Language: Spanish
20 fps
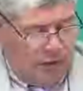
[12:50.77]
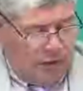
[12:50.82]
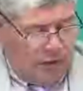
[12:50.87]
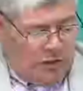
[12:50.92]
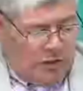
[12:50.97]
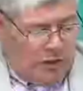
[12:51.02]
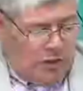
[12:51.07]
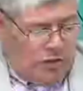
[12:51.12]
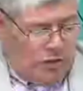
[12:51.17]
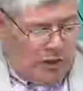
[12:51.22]

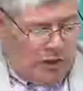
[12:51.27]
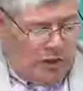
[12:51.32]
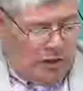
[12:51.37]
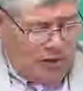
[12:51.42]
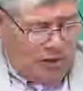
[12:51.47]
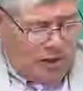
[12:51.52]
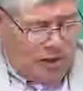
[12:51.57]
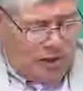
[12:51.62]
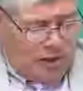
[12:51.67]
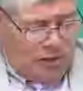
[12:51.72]
Y
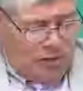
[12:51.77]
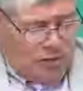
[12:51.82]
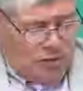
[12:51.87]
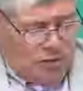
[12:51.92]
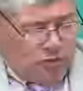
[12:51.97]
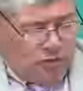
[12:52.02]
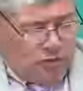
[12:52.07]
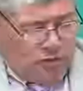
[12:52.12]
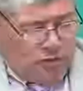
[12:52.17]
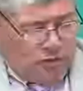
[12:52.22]
durante la
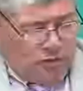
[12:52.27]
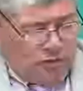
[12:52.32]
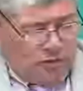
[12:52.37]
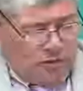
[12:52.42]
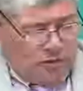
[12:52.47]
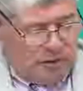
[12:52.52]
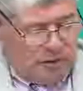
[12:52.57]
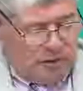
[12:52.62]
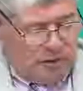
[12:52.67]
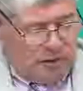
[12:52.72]
institución
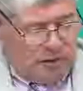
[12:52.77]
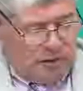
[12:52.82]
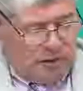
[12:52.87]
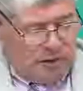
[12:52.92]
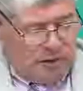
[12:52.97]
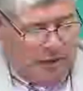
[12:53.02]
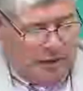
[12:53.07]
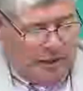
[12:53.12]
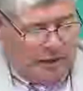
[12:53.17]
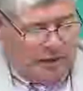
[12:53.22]

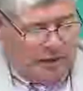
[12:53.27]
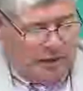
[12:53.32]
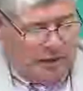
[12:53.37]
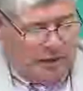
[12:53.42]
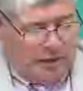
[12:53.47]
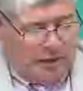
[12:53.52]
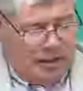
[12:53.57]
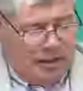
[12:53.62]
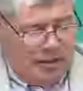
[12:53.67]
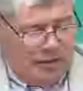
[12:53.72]
de la
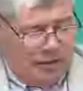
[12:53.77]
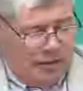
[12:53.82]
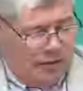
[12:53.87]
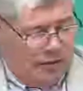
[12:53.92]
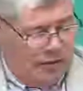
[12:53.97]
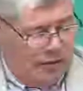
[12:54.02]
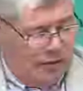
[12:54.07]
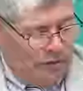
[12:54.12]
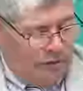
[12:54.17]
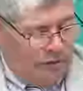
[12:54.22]
cena del
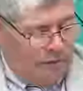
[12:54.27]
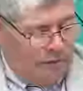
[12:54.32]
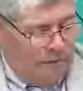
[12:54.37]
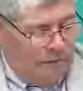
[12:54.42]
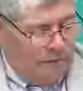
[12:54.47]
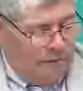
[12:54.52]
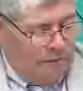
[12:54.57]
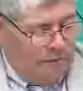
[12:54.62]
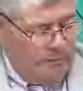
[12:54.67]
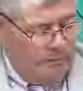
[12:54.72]
Señor,
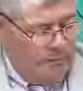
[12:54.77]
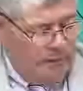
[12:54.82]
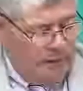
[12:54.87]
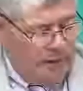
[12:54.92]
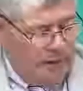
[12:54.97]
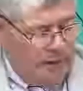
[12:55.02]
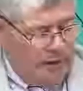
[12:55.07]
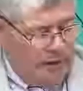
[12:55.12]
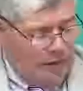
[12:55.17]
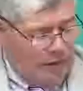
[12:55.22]

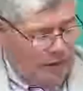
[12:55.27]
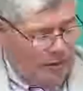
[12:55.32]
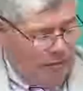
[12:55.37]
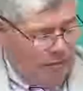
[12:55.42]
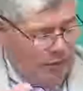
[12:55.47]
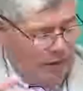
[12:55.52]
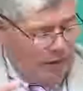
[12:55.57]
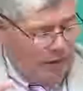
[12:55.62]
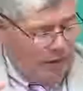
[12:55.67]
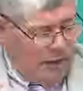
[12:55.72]

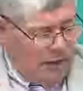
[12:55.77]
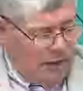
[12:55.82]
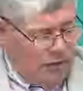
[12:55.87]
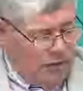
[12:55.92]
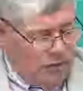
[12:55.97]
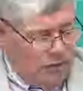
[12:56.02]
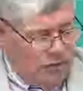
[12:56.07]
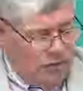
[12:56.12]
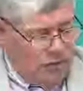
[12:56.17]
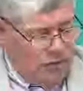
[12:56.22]
también
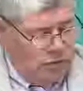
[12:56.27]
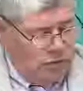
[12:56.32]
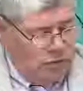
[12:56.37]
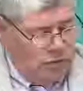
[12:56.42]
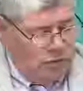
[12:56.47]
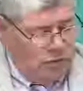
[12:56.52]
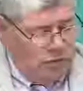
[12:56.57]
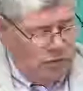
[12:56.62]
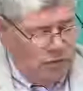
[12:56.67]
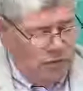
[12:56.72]
Jesús
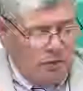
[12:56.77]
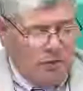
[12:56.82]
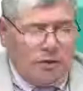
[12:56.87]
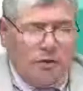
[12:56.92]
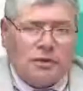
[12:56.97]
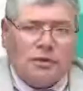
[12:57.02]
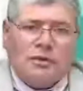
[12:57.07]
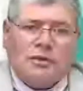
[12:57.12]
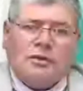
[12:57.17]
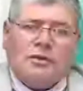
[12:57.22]

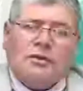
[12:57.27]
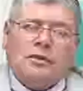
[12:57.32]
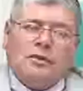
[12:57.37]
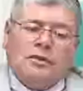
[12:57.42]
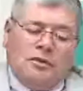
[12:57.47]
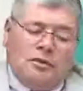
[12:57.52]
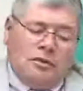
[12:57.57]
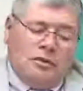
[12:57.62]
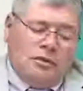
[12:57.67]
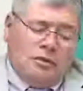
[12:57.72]

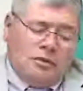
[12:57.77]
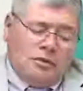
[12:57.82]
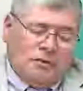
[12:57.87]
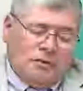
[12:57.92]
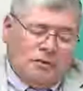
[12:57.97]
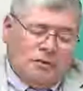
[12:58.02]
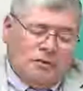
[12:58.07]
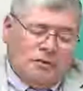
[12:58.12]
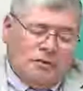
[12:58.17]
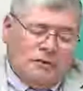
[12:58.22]
oró.
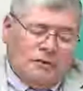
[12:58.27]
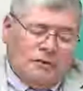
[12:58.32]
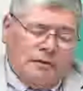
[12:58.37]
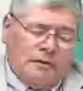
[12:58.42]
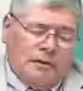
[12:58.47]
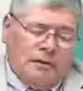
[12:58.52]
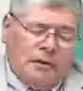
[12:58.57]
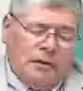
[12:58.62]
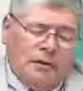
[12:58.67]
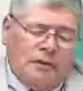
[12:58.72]

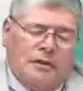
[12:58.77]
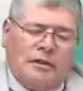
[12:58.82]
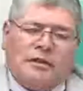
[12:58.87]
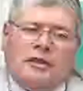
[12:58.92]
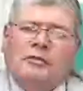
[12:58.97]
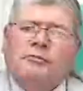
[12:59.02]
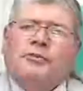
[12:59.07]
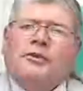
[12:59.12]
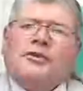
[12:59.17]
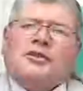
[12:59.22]
Qué
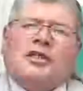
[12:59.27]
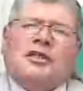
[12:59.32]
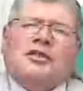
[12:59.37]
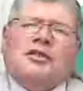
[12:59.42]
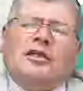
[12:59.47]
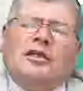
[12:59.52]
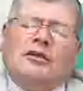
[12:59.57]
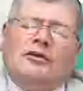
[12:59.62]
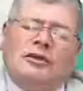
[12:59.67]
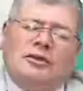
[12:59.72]
importante
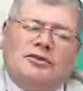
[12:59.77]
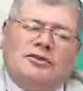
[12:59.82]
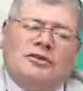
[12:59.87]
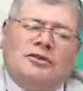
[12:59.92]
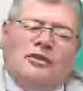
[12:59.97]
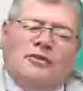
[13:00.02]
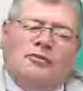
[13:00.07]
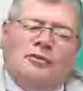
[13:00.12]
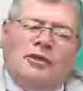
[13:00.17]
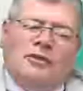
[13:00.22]
es la oración,
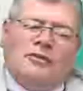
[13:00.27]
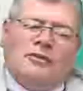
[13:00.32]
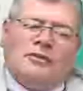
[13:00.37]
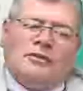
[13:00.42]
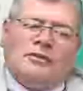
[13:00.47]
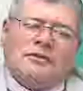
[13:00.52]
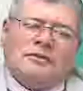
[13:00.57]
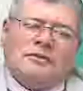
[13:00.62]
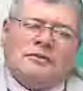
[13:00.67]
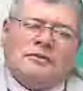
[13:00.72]
hermanos,
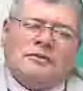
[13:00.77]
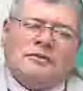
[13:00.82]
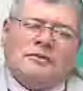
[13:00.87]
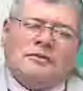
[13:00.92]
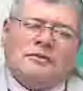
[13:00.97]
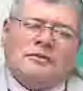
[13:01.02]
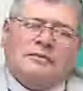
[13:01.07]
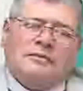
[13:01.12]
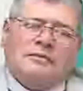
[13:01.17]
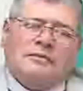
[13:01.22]

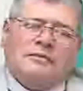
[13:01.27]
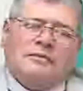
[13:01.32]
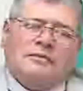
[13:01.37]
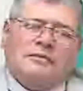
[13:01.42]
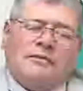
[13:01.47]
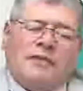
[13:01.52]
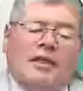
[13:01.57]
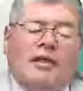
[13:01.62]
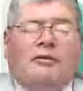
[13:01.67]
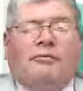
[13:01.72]

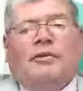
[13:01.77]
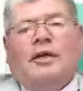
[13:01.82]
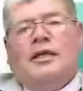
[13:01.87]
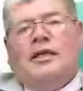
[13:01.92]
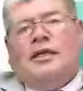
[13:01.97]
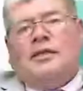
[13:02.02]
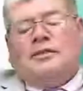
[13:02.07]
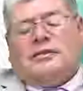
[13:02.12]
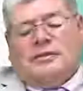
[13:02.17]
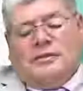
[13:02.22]

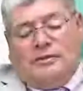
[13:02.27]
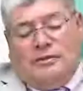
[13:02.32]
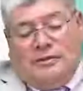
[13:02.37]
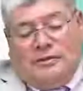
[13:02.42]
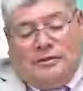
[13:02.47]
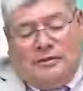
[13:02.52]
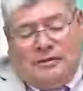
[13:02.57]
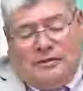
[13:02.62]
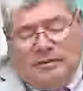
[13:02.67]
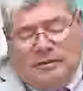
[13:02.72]
hermanas,
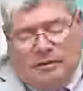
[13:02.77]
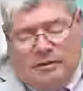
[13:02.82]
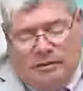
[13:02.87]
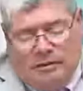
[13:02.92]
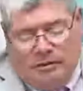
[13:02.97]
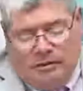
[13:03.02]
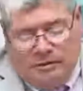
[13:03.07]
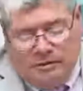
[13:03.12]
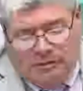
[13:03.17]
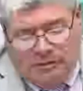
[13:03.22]

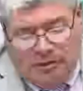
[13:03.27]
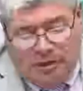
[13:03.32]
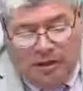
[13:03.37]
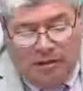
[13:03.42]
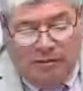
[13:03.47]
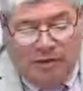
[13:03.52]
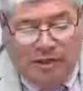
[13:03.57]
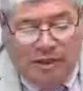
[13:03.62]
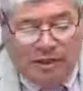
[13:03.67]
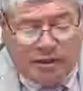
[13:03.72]

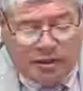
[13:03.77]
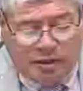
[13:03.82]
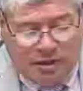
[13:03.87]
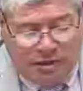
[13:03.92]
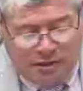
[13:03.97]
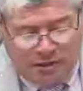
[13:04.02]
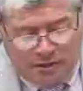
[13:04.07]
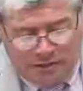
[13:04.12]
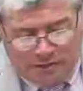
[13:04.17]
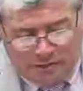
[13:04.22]

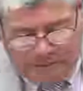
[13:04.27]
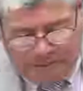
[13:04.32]
televidentes.